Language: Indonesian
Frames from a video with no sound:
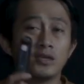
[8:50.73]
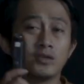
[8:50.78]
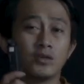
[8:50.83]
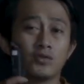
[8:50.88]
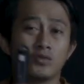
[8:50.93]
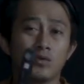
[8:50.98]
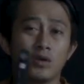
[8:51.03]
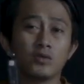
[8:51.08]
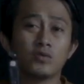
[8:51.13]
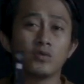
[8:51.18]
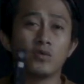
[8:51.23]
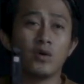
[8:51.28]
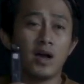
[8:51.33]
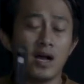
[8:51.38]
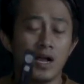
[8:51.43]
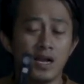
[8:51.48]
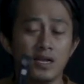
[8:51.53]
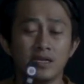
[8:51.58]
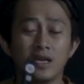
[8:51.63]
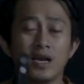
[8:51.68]
sesuatu
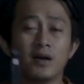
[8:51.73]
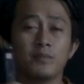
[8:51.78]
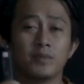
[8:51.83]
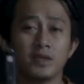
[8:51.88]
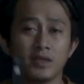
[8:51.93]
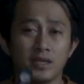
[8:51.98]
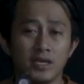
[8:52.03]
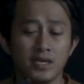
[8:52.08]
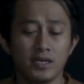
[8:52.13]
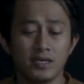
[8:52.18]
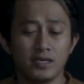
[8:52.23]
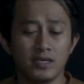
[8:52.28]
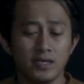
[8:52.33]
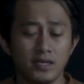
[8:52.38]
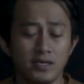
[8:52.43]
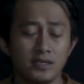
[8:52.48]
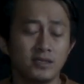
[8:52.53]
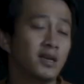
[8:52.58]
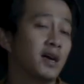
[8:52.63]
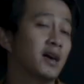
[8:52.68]
hal yang penting
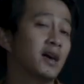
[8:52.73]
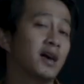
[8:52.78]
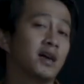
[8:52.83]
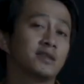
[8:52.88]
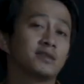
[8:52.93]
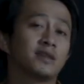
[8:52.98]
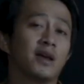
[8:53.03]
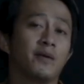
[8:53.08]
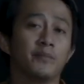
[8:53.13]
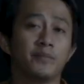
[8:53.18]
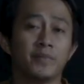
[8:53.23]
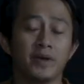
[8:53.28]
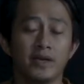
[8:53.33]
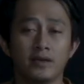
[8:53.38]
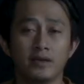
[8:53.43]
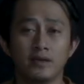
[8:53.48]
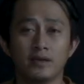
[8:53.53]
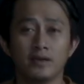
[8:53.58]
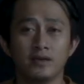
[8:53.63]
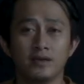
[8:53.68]
jangan
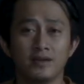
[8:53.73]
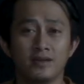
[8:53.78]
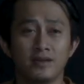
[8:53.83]
sampai